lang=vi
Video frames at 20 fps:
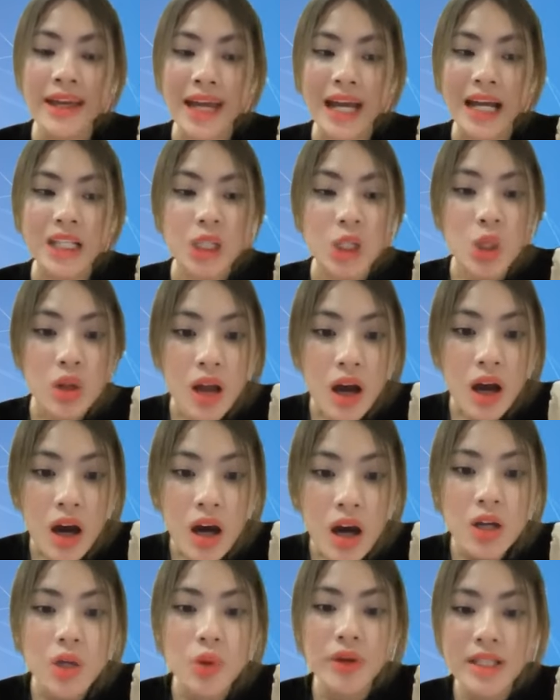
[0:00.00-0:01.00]
càng tốt
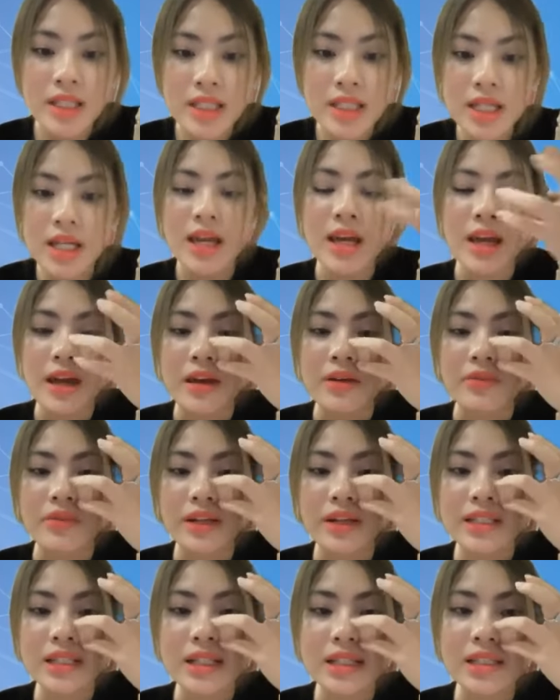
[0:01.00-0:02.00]
hơn, đúng không anh chị?
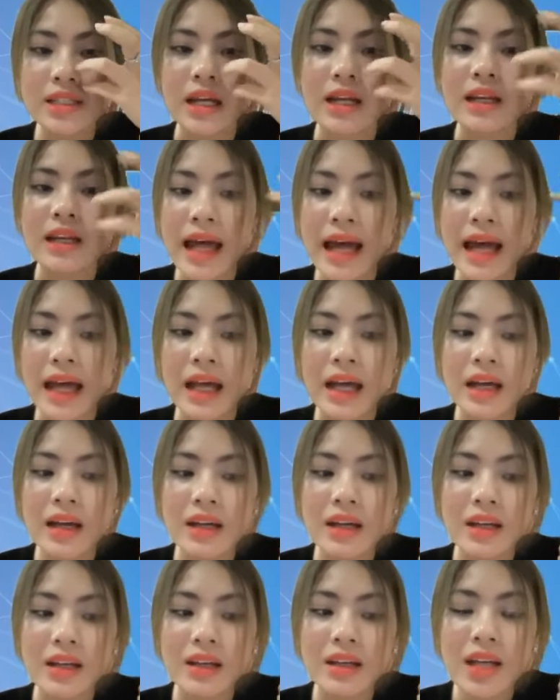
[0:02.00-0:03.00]
Và chắc chắn là
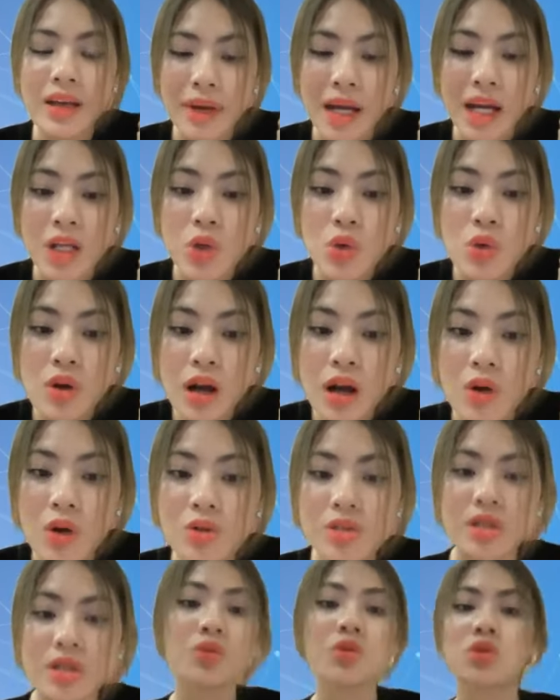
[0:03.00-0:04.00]
khi mà cái nhu cầu
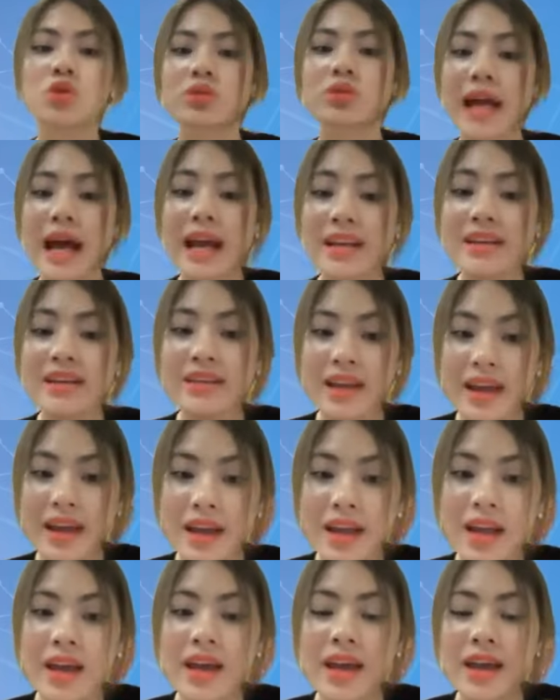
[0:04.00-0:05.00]
sống của chúng ta như
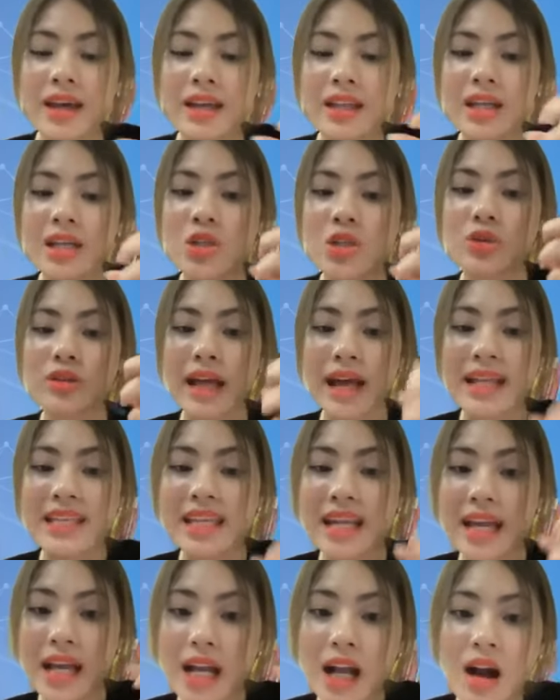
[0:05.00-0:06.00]
thế thì chúng ta
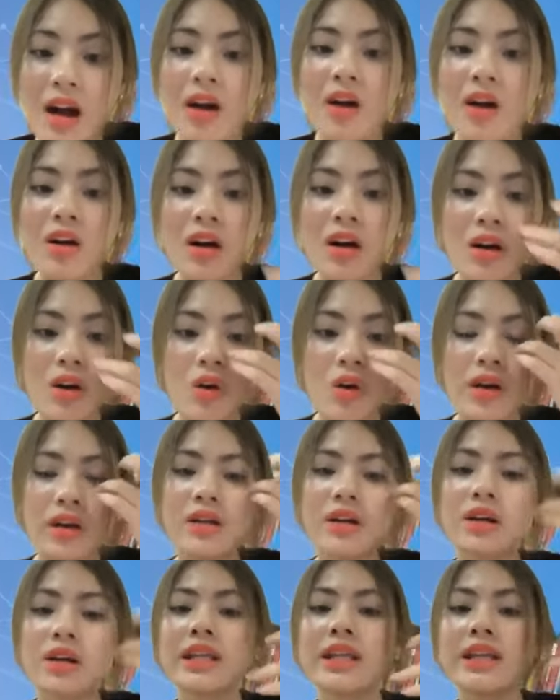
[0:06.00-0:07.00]
sẽ có cơ hội
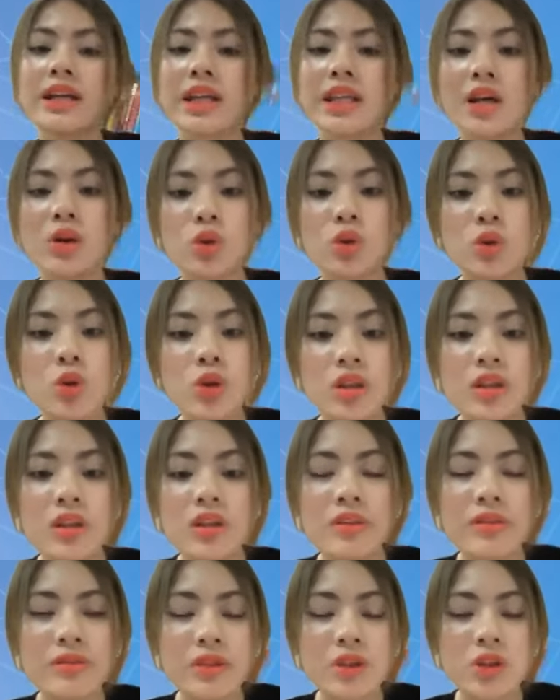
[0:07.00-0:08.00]
hướng đến những cái điều tốt
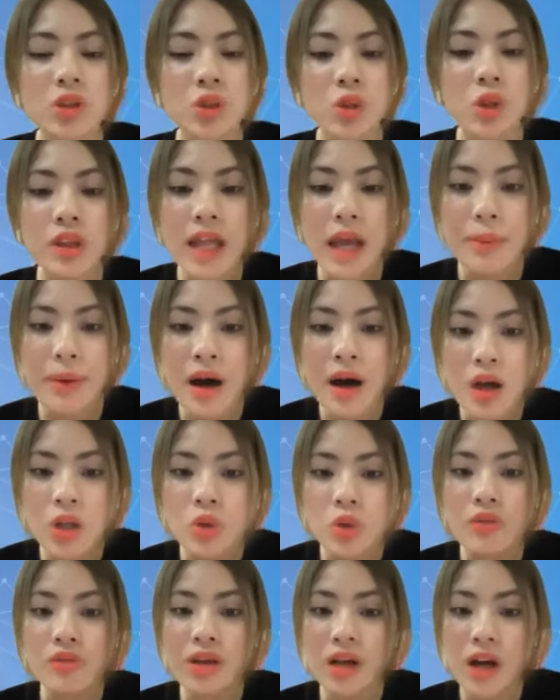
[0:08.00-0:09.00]
tốt đẹp hơn,
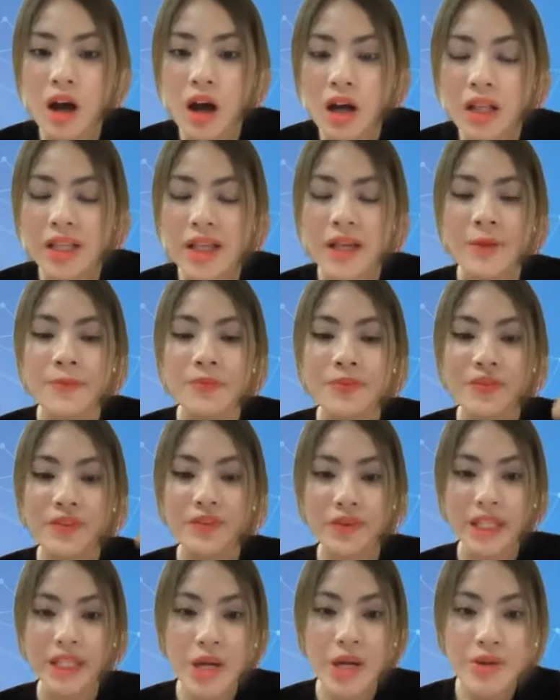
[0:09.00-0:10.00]
tuyệt vời hơn.
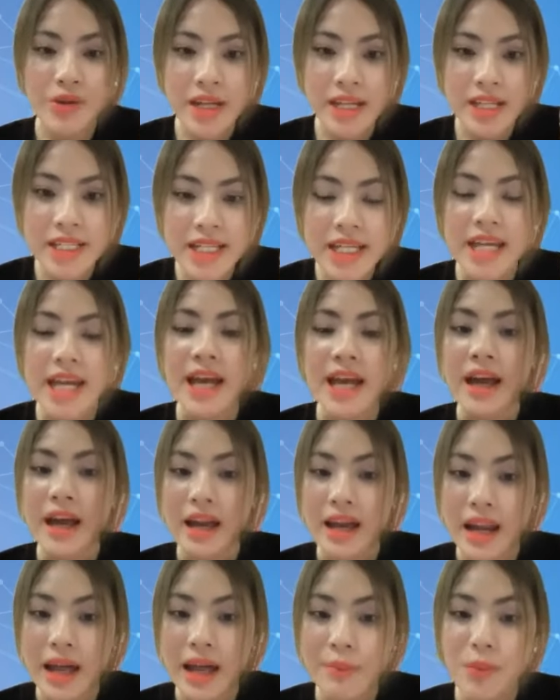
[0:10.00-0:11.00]
Và nếu như anh chị
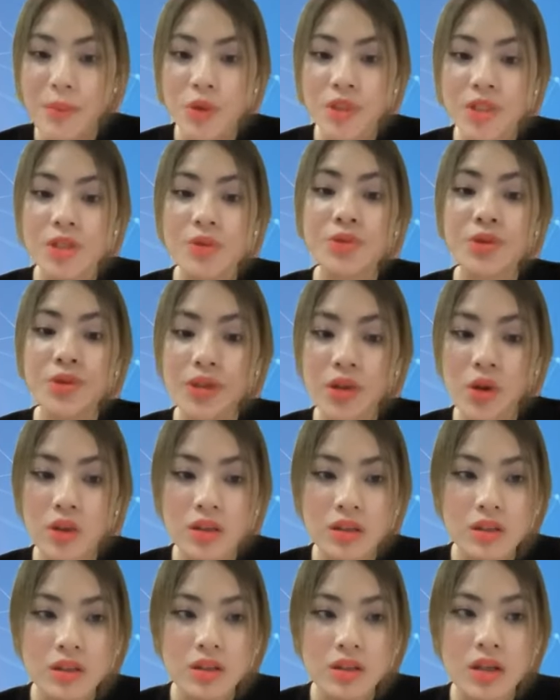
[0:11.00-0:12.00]
là một trong số những
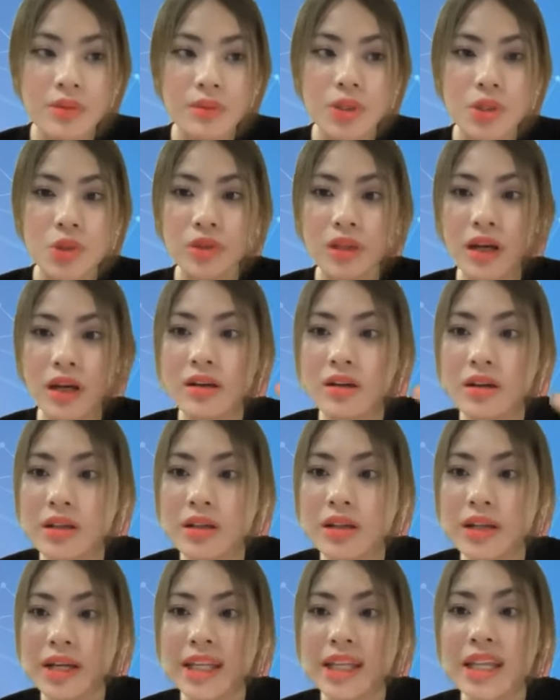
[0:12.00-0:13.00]
con người mà chúng ta
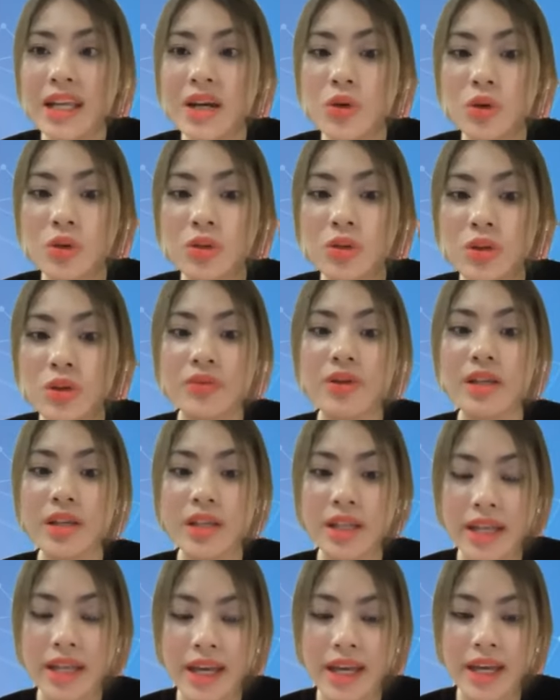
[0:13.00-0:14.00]
hướng những cái điều tuyệt vời
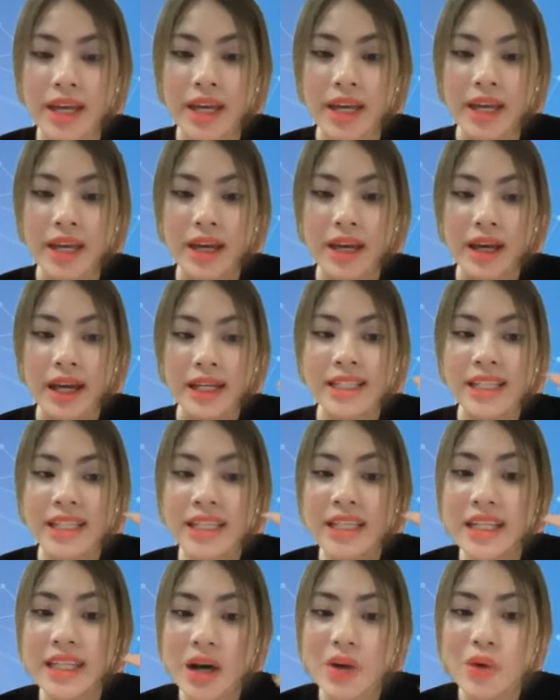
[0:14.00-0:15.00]
như thế, anh chị
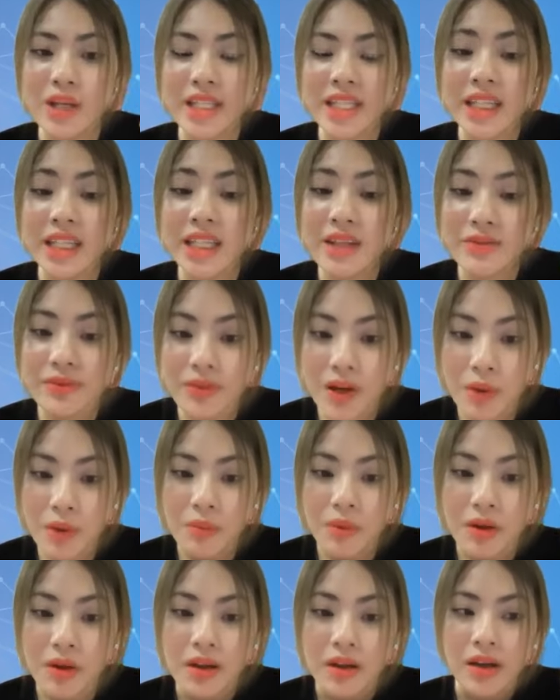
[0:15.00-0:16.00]
đi đầu, anh chị tiên phong,
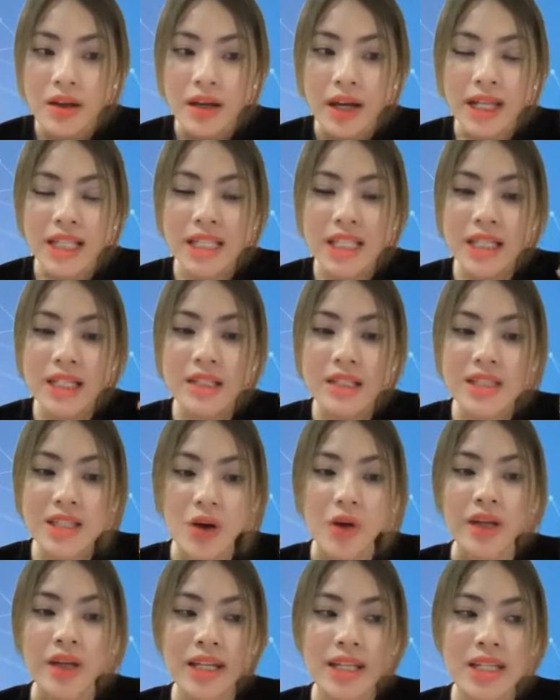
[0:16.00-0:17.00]
anh chị
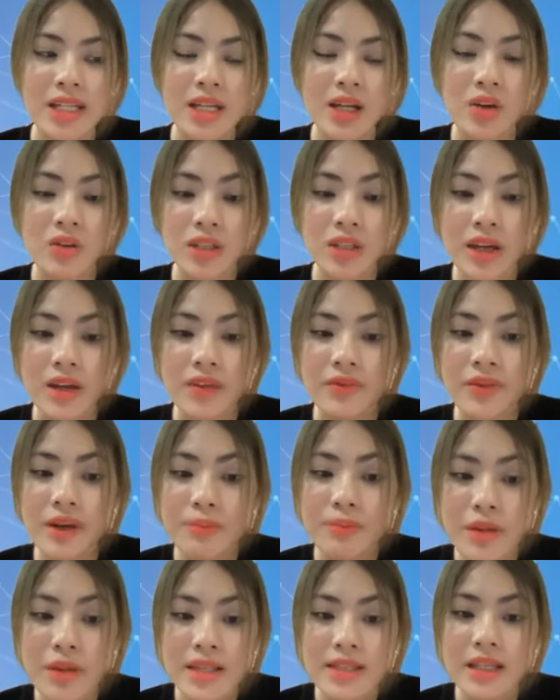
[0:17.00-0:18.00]
giỏi thì anh chị có thể
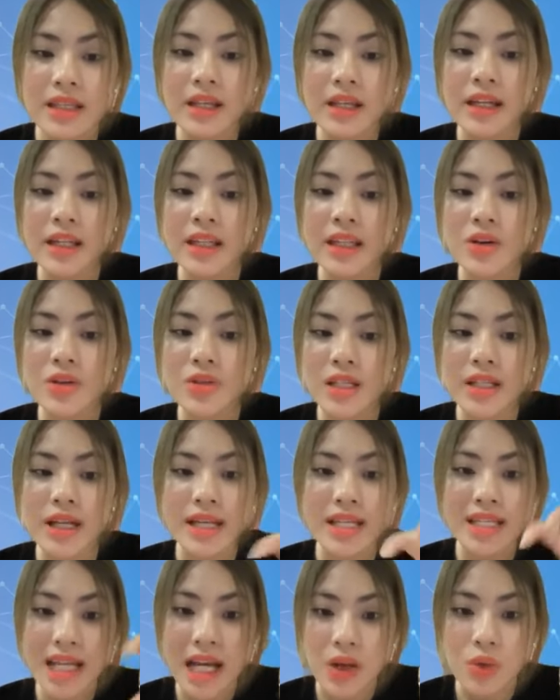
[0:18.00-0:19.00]
phát minh ra những cái điều gì
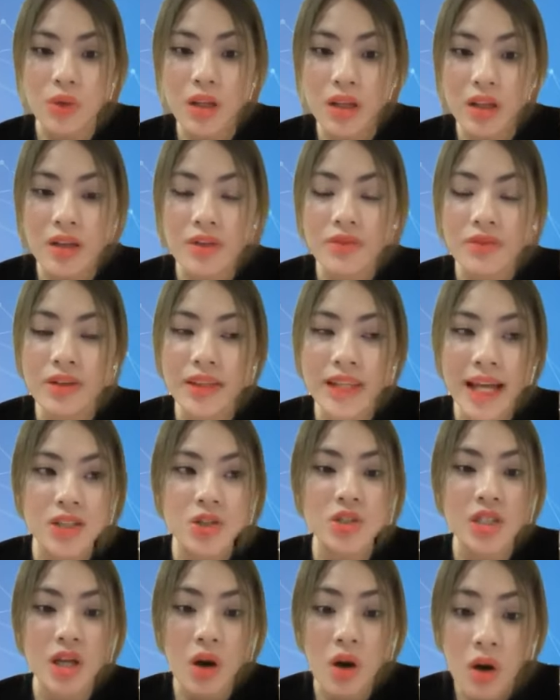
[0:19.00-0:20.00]
đấy giải quyết cái vấn nạn
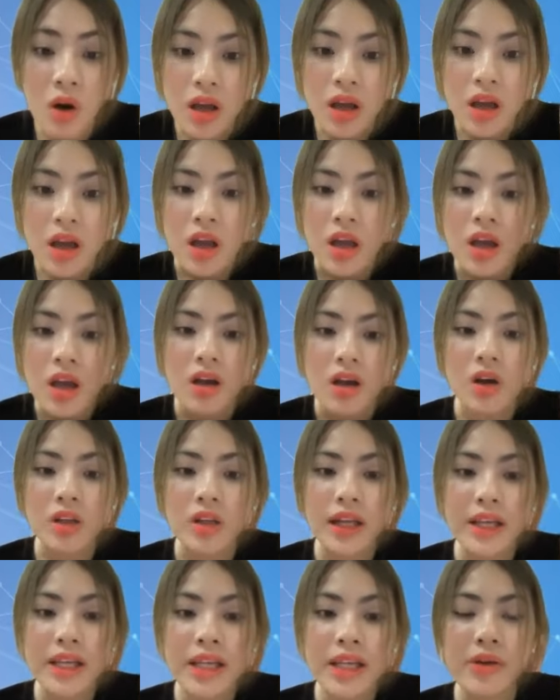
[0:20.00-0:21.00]
cho xã hội. Còn
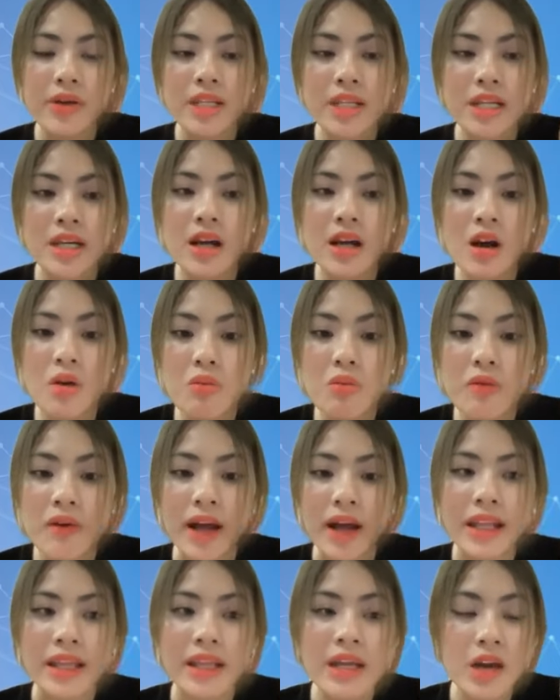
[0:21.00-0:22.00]
nếu anh chị không
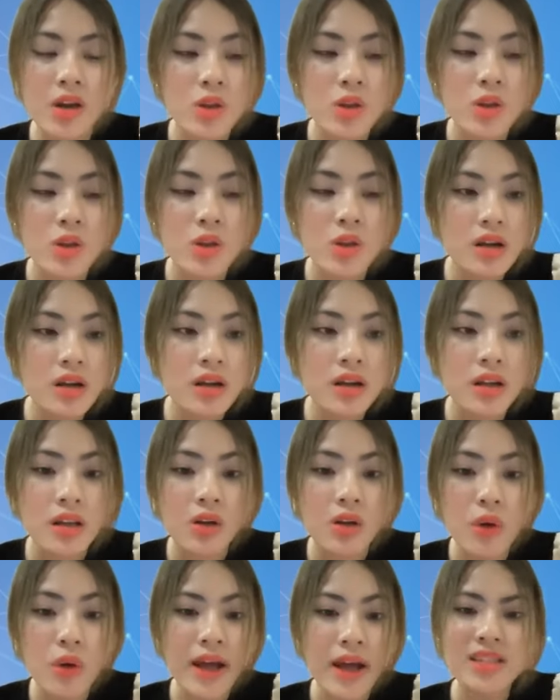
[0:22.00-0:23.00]
phải là những con người
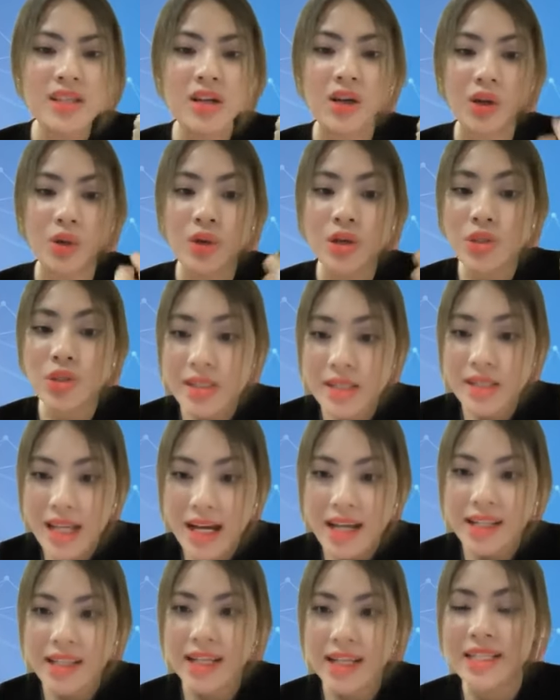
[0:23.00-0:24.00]
quá giỏi, quá xuất sắc
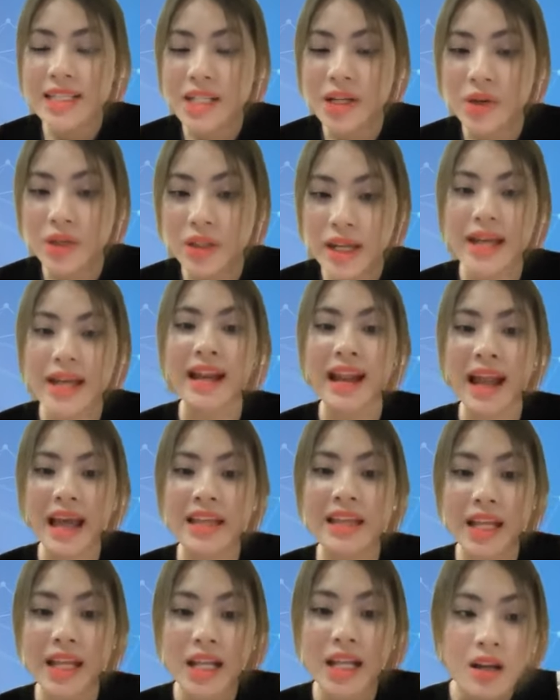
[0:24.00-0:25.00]
thì anh chị có thể là
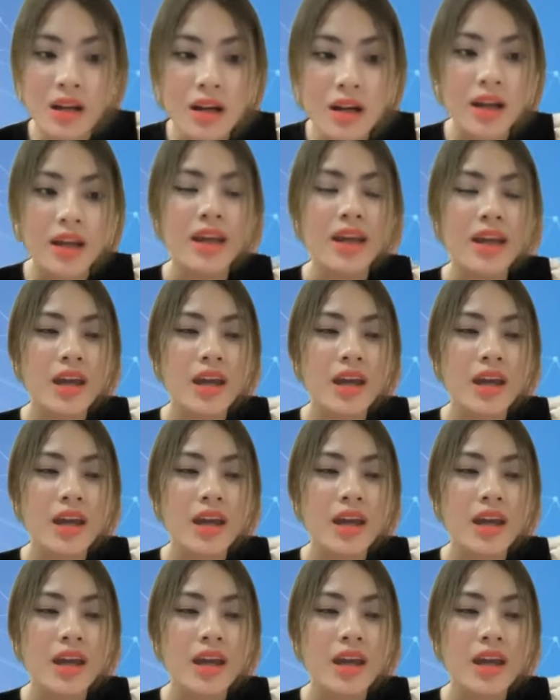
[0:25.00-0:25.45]
những cái người